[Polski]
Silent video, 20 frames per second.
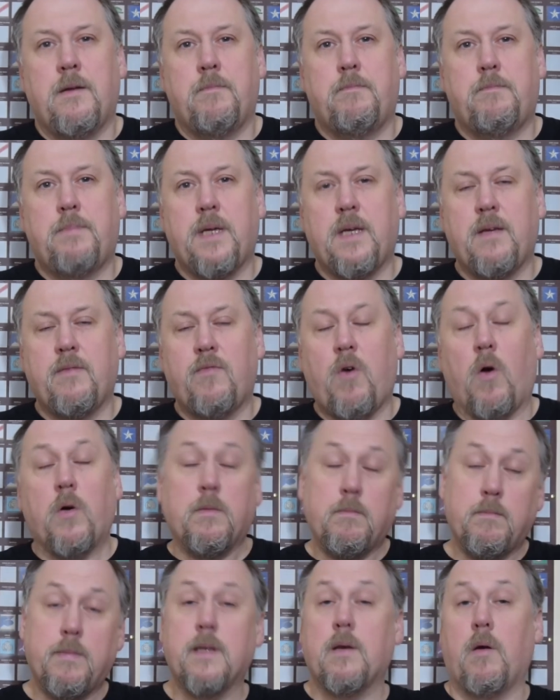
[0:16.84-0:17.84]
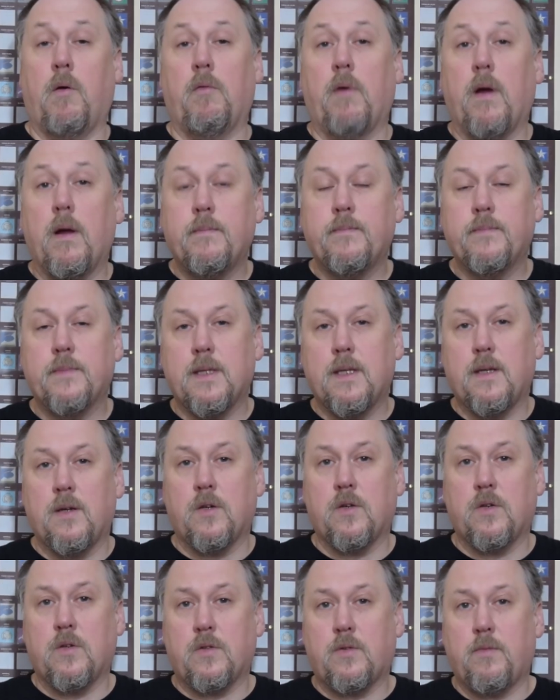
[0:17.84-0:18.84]
piwo imbirowe
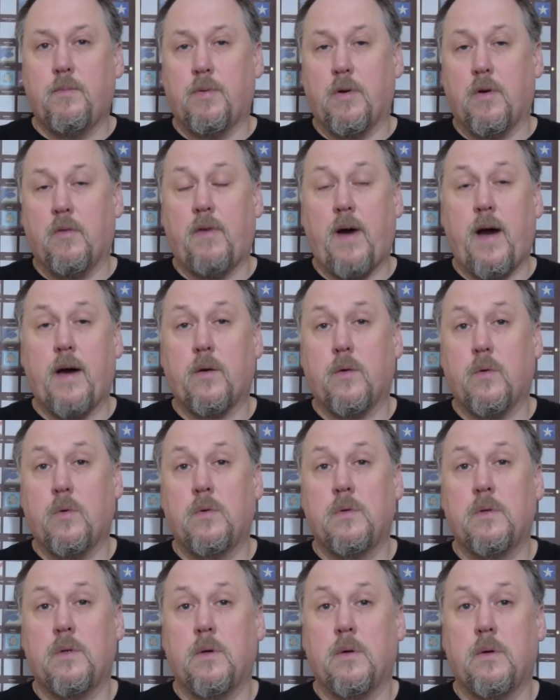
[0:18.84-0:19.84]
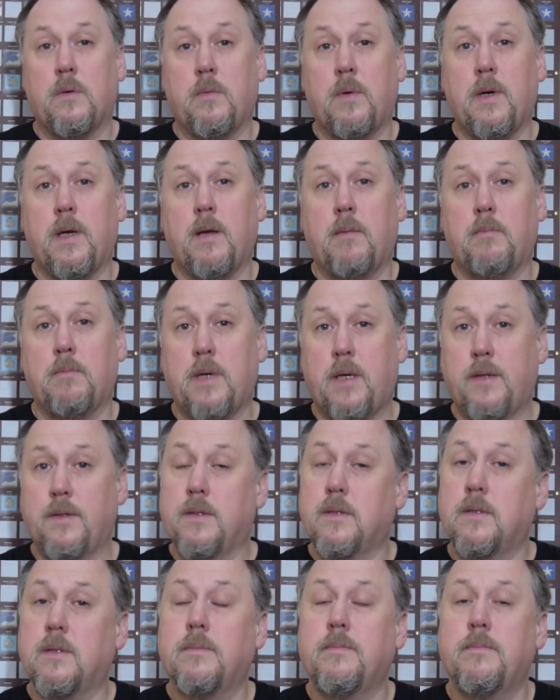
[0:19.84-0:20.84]
od browaru William
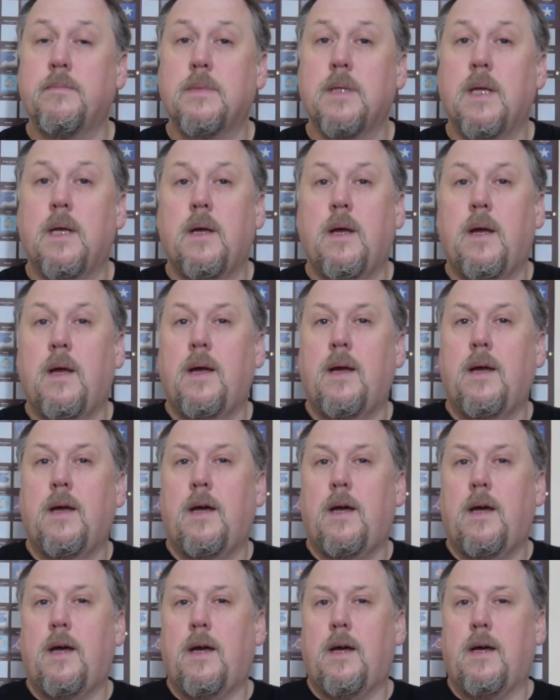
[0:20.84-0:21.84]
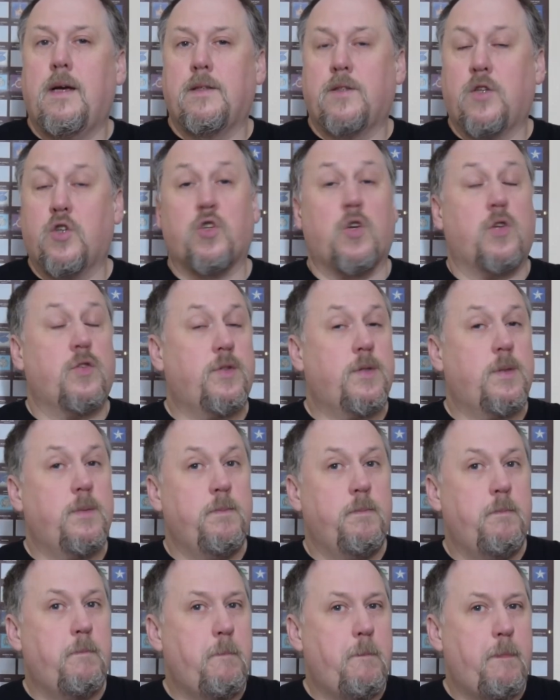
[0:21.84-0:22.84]
Brothers e, ze Szkocji.
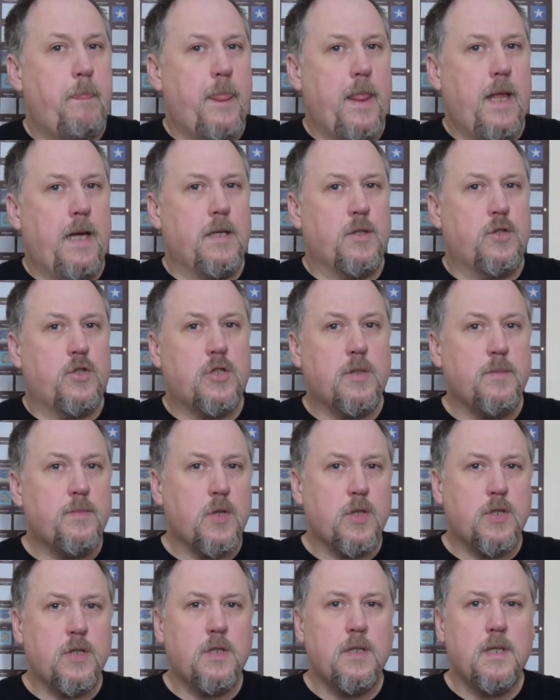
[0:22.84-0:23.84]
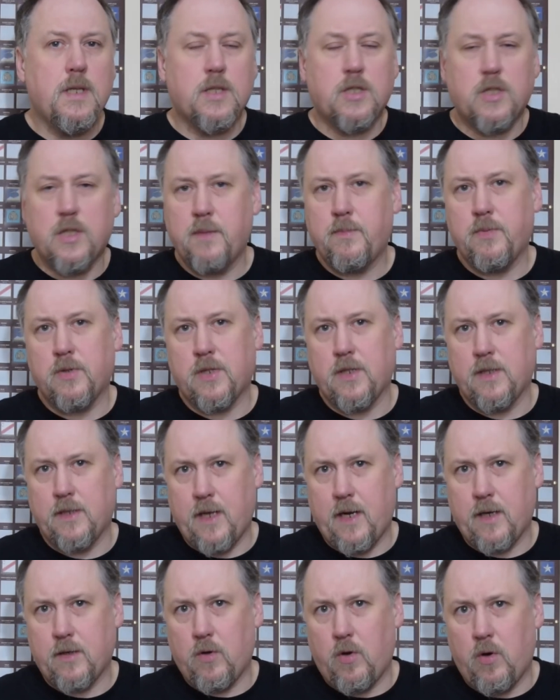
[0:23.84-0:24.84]
3,4%
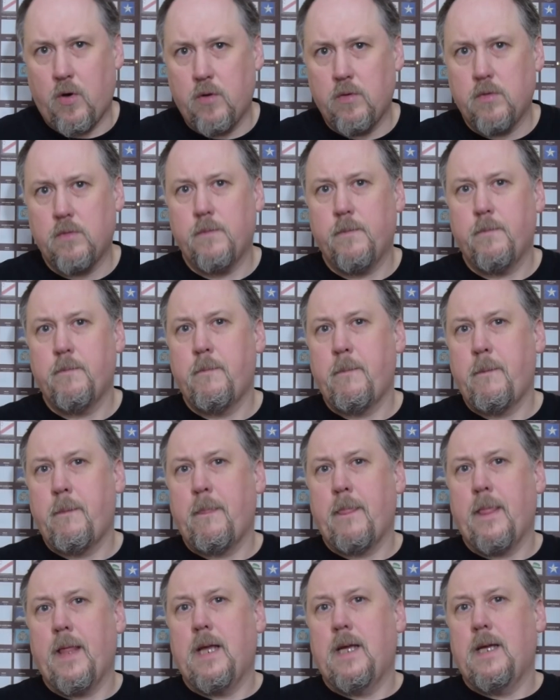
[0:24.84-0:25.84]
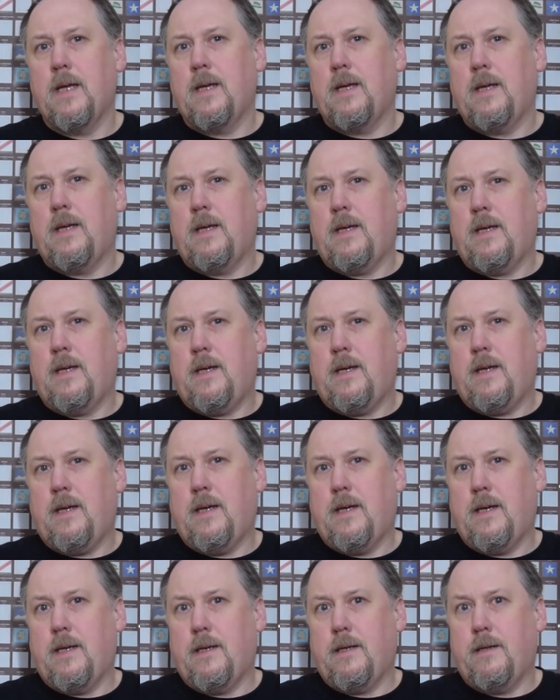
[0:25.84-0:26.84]
e, alkoholu.
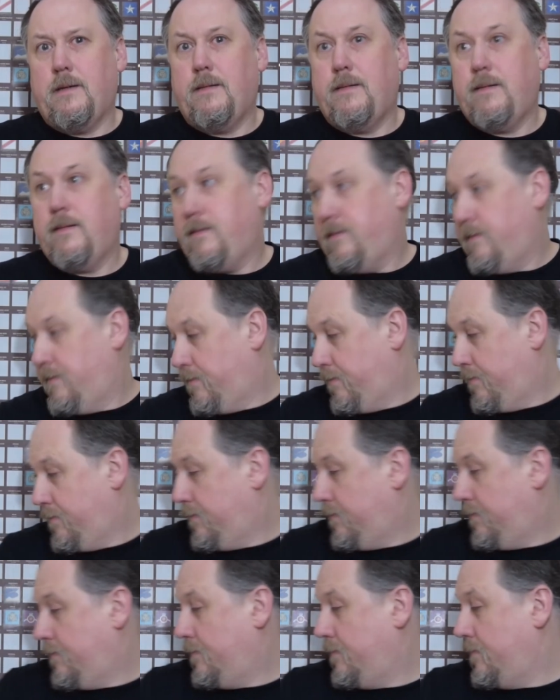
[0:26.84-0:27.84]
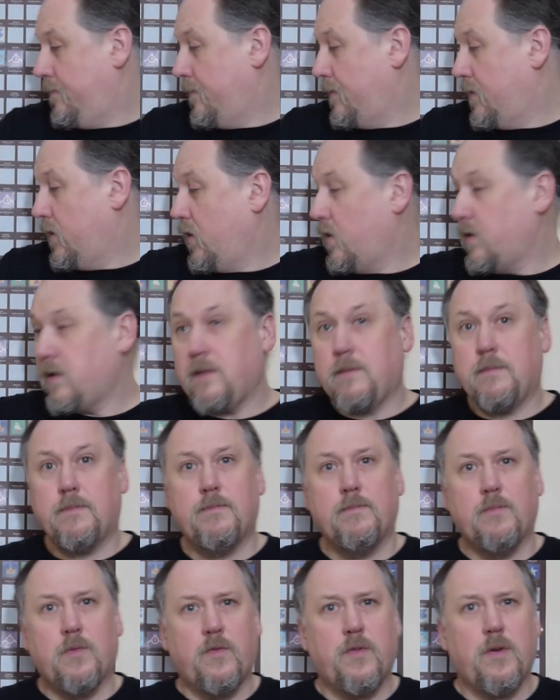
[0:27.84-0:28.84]
E, no
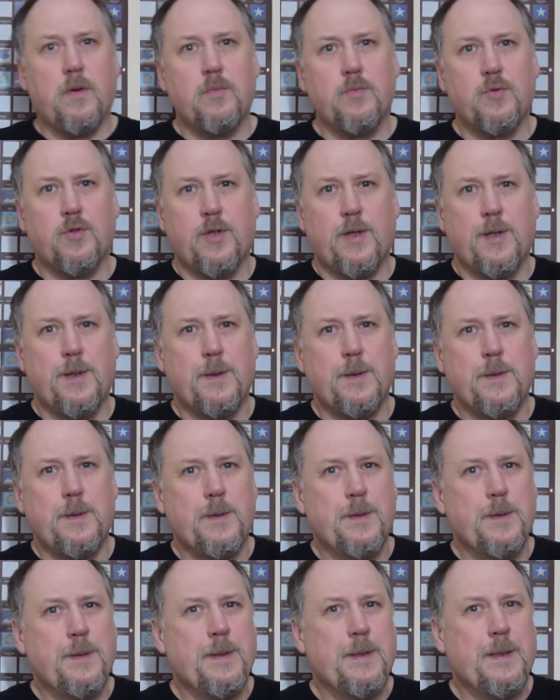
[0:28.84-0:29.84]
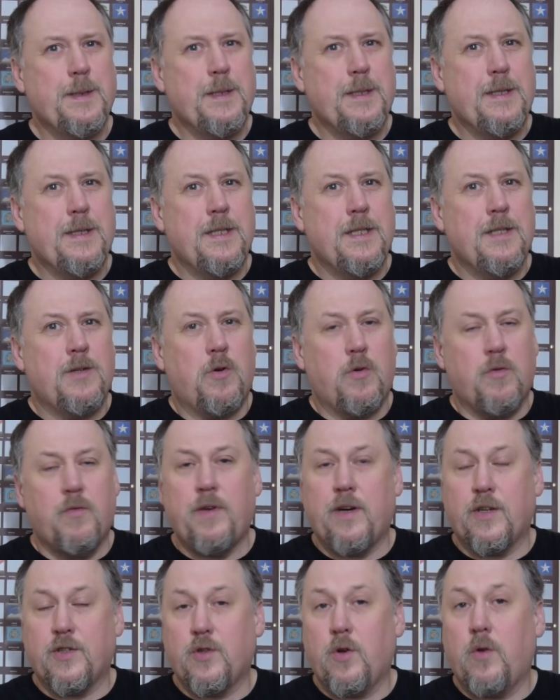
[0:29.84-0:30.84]
i mówią, że
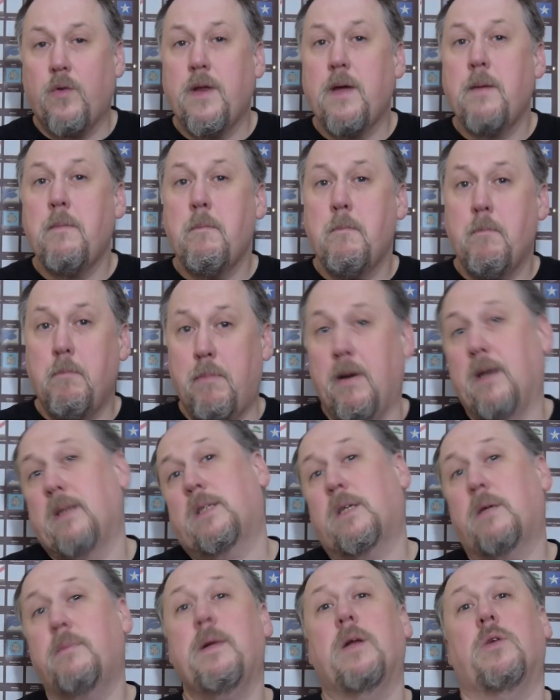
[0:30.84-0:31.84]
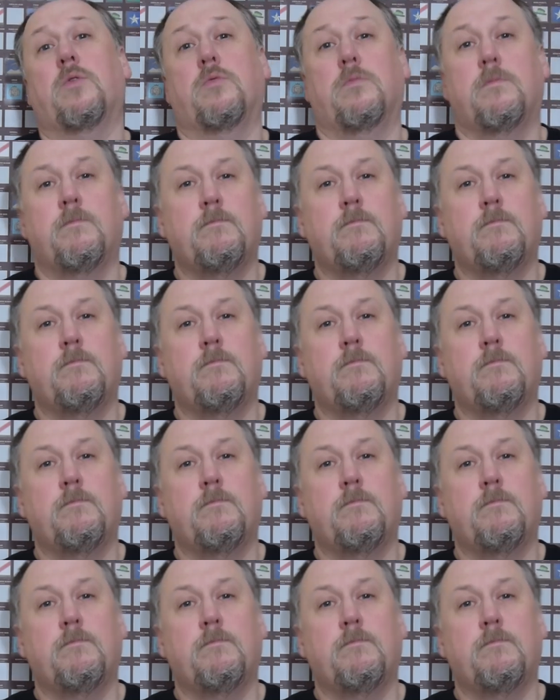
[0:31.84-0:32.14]
uważone bez chmielu.